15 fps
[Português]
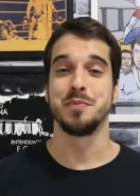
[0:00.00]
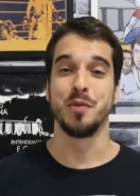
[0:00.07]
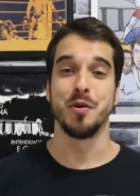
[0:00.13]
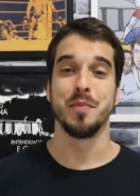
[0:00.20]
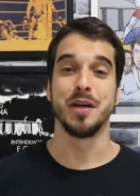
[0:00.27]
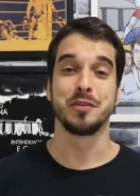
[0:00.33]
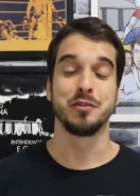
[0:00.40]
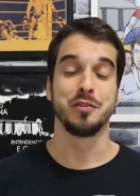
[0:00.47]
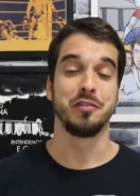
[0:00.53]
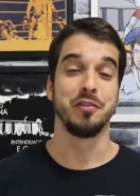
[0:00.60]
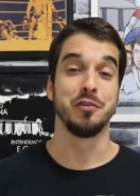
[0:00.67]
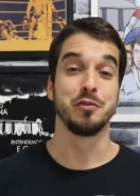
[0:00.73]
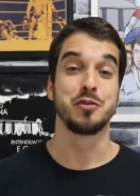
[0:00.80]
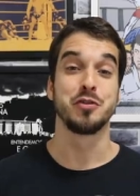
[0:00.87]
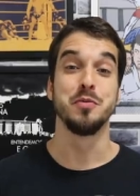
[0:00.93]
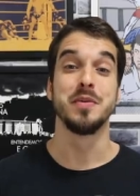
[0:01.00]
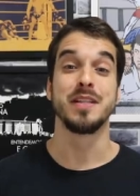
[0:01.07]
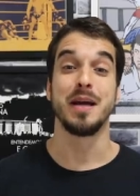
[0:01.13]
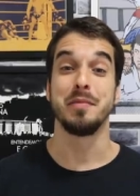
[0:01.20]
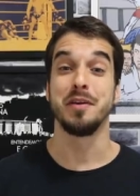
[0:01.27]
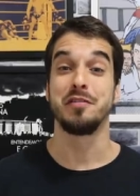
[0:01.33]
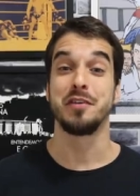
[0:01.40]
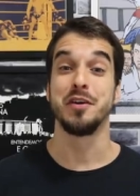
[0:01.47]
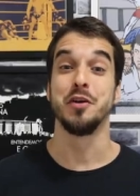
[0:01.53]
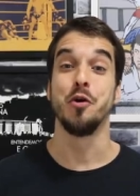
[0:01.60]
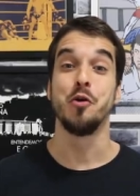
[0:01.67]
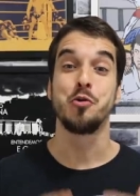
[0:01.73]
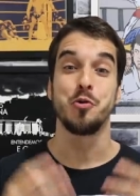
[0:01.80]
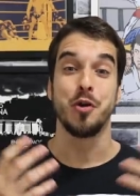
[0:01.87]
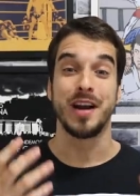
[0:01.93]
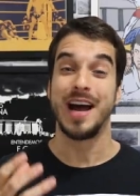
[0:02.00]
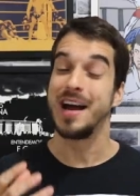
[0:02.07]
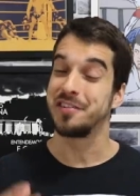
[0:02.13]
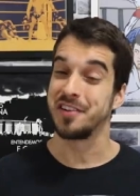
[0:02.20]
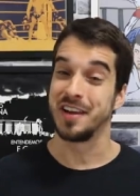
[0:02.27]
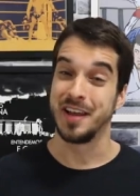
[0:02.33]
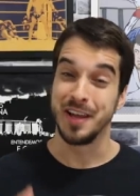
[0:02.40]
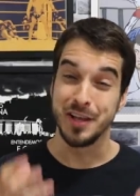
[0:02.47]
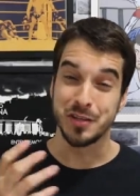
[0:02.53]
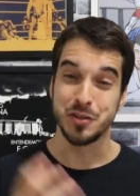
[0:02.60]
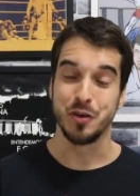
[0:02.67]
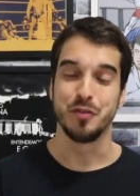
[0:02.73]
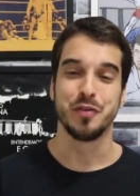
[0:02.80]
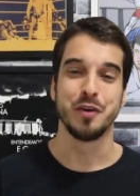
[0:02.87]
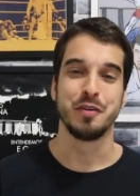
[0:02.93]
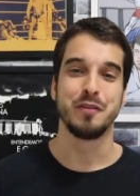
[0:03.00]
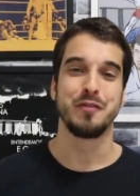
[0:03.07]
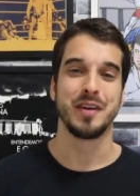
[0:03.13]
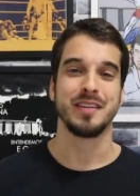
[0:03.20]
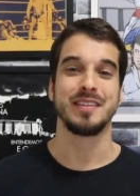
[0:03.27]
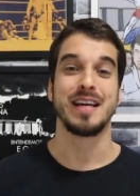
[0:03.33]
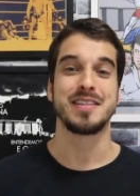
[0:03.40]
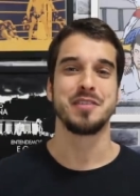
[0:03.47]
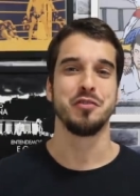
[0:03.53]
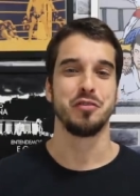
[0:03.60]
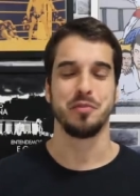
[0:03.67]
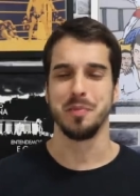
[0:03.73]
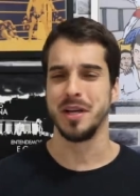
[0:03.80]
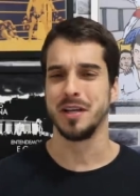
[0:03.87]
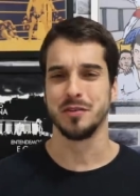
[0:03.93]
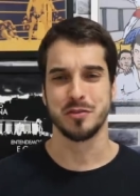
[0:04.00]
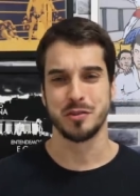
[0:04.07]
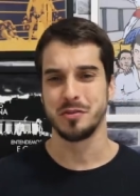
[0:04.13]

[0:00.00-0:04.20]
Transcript: momento o tio subitamente criou coragem e resolveu enfrentar seus medos,